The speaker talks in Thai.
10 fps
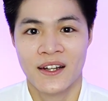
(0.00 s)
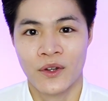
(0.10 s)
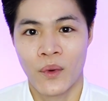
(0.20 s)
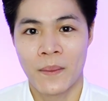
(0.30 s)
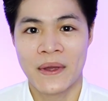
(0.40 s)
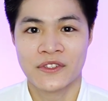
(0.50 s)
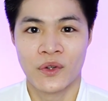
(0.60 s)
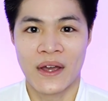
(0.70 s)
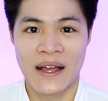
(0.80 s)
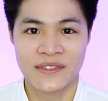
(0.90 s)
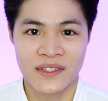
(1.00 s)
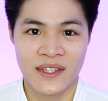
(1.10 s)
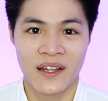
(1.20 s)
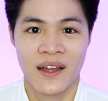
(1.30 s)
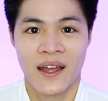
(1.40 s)
หรือว่า
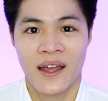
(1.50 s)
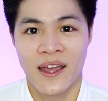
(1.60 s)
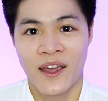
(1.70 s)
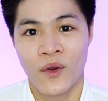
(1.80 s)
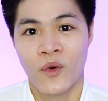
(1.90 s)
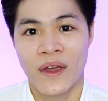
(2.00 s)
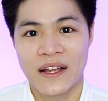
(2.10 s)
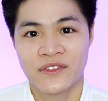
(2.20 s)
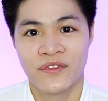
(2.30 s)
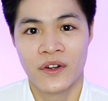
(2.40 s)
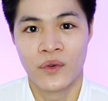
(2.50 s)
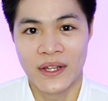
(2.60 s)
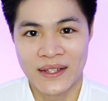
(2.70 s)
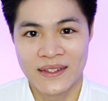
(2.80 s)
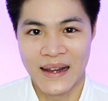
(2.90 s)
Mesoacetic AOX ferulic